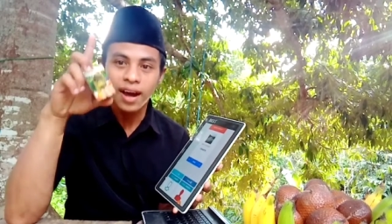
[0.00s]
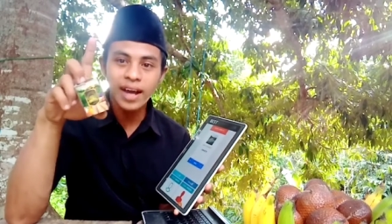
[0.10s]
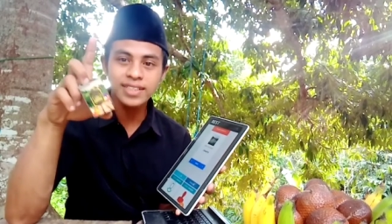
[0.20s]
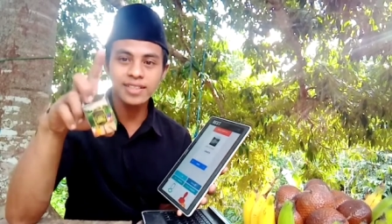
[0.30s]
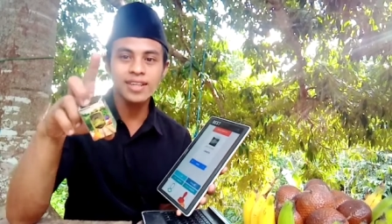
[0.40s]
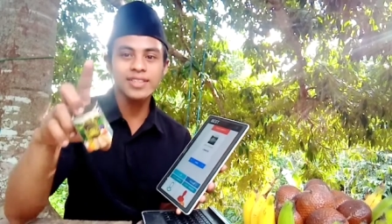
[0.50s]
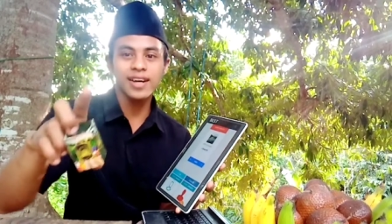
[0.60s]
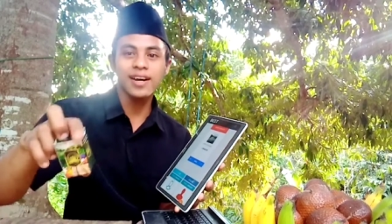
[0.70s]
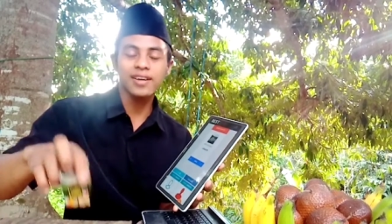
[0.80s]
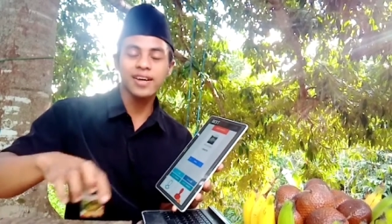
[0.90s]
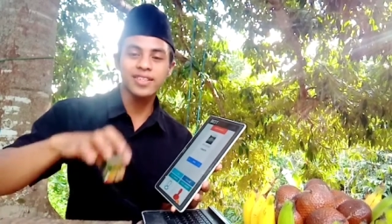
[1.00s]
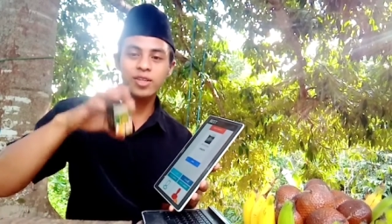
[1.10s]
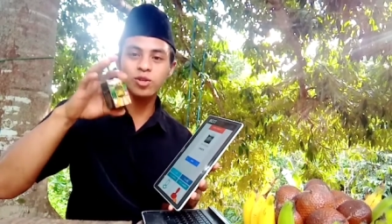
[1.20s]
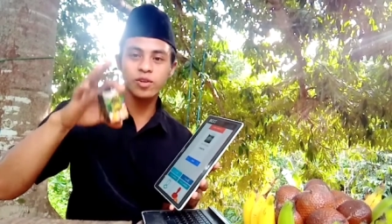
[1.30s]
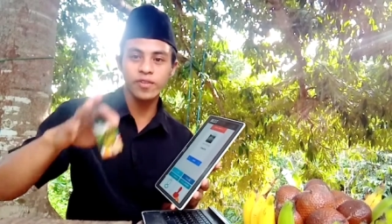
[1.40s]
ajak saja
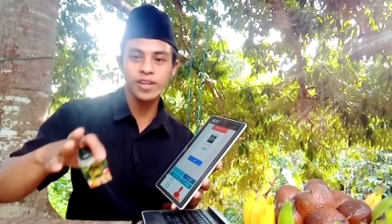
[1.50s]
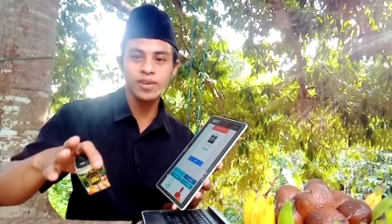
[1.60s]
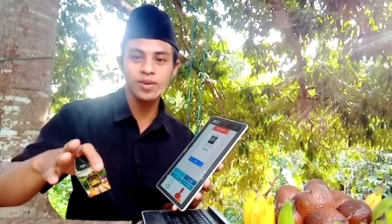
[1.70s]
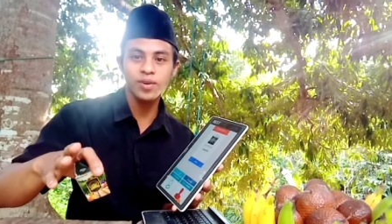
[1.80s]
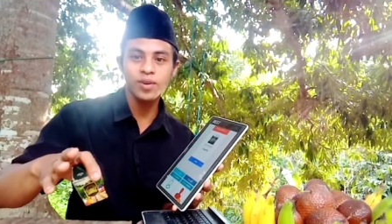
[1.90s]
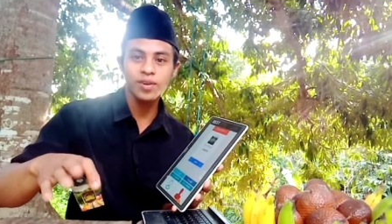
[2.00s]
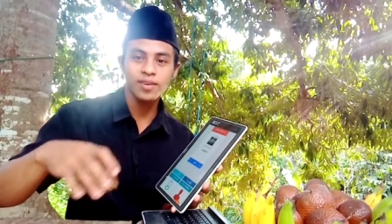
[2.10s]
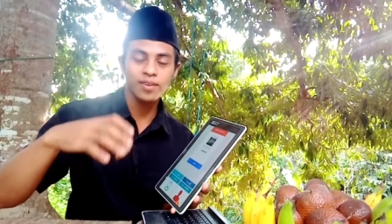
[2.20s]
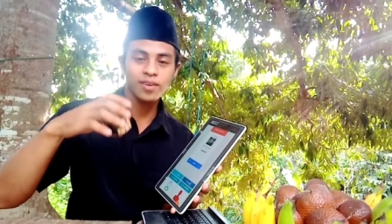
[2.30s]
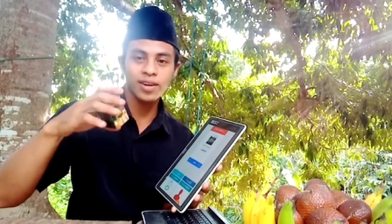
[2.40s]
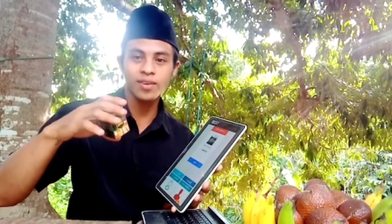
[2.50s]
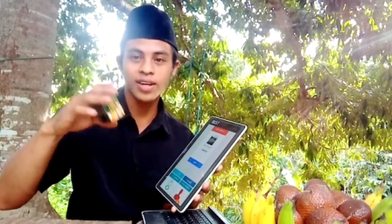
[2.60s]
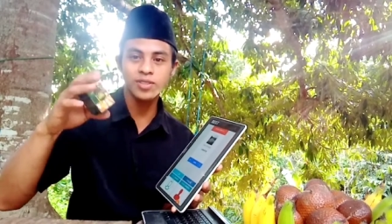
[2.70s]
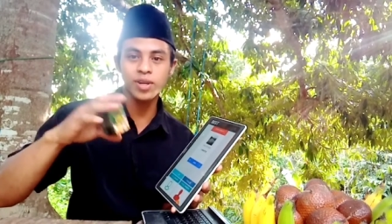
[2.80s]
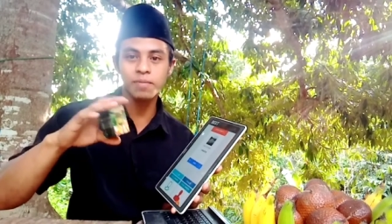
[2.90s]
kasih tunjuk video
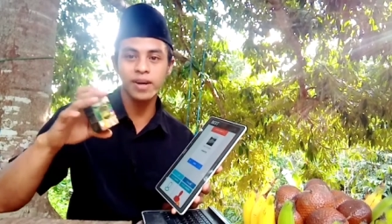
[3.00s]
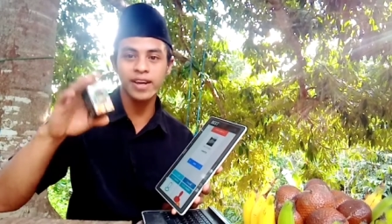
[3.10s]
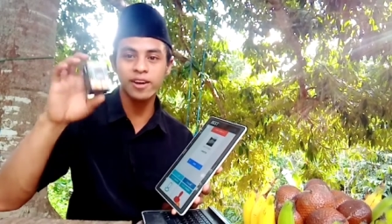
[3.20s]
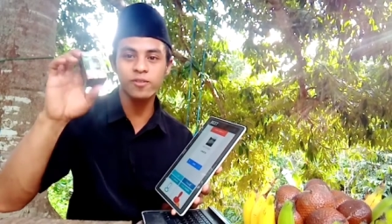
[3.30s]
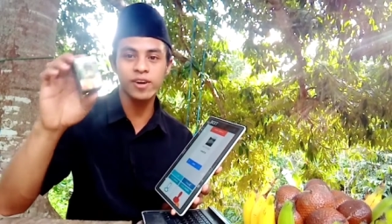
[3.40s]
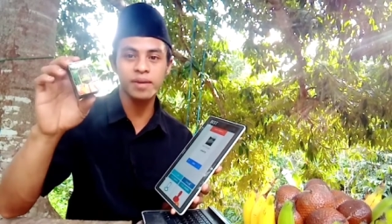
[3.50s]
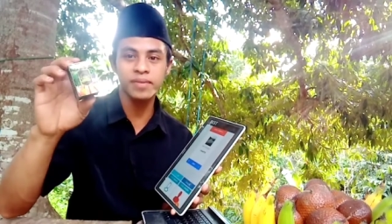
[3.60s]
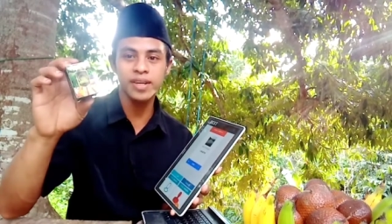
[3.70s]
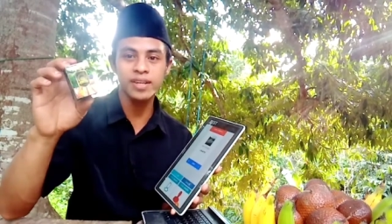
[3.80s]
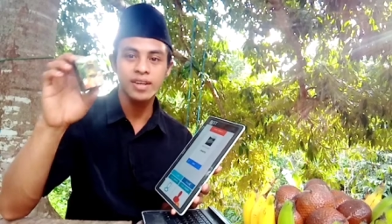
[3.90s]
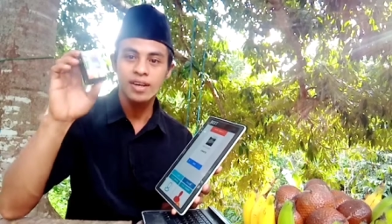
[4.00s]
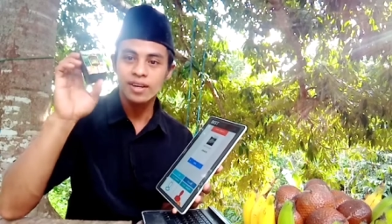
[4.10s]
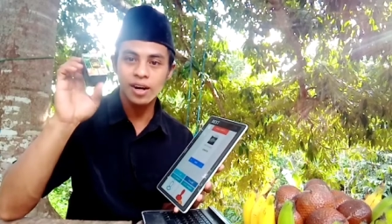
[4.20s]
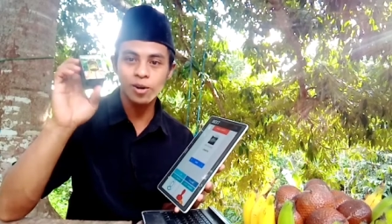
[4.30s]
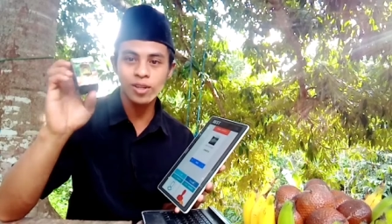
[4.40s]
orang-orang yang sudah pakai eco farming
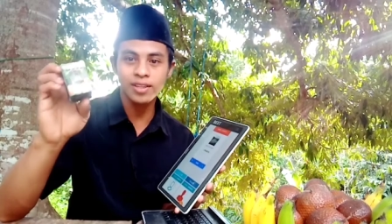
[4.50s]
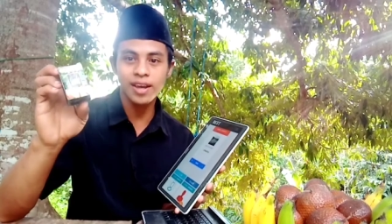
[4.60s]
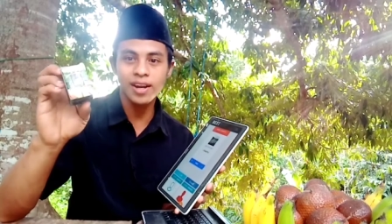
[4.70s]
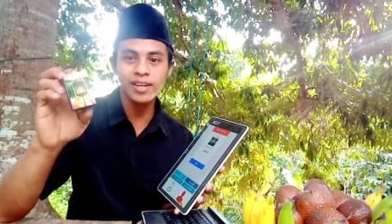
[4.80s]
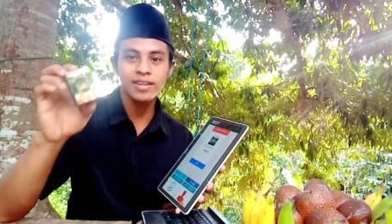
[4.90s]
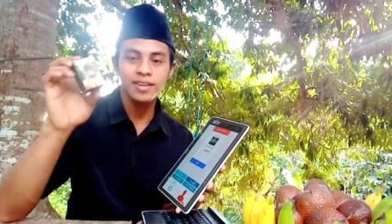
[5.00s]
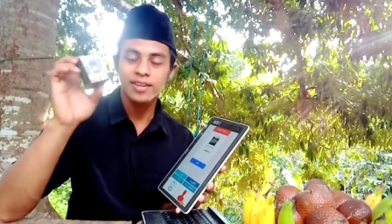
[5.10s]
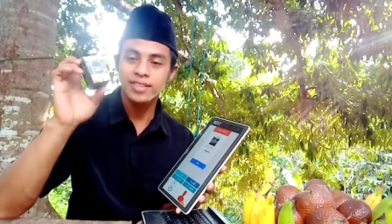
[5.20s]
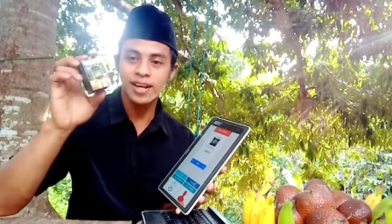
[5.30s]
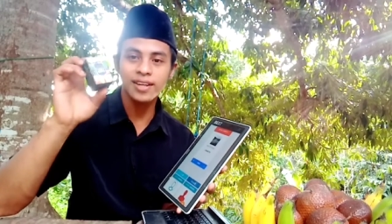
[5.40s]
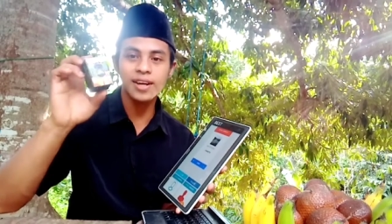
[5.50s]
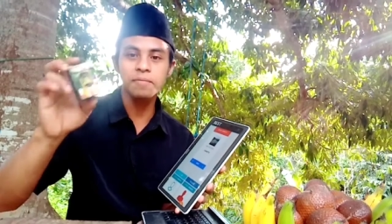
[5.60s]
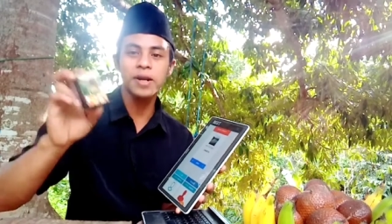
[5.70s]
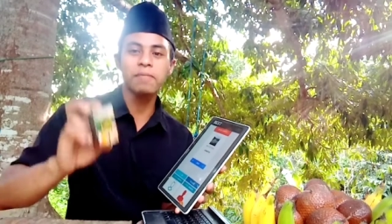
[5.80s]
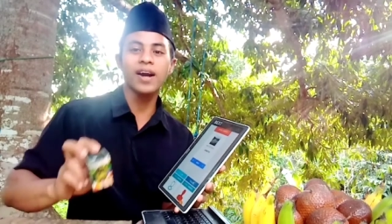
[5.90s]
kalau tertarik sarankan
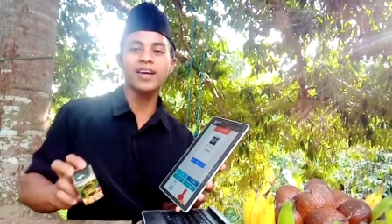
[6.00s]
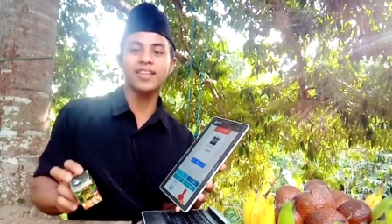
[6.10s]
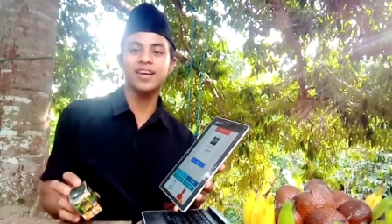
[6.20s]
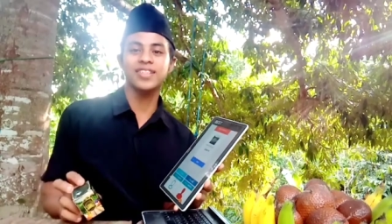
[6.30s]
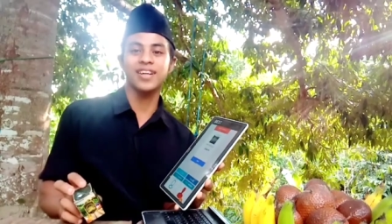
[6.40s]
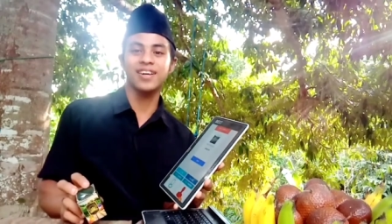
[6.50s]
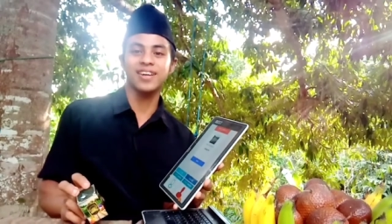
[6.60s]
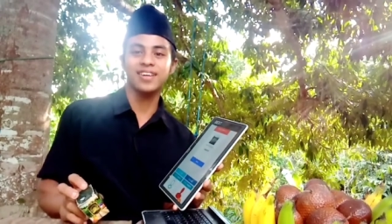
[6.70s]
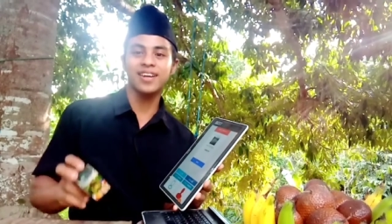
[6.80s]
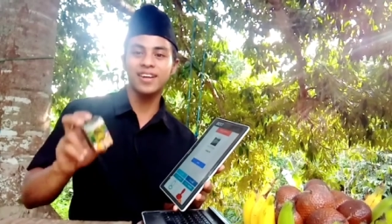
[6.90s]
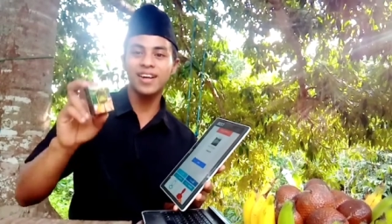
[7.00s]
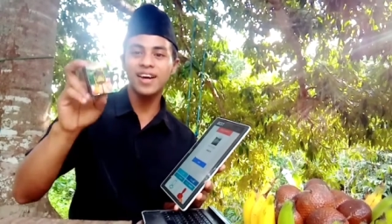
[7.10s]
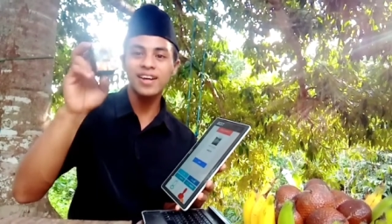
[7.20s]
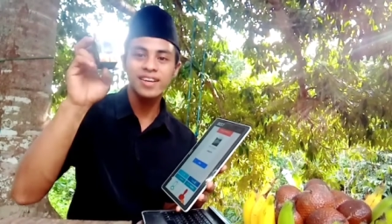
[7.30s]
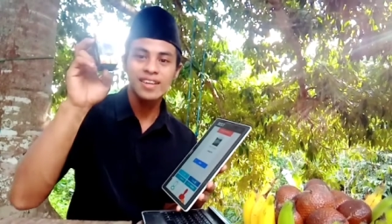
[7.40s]
beli paket aja karena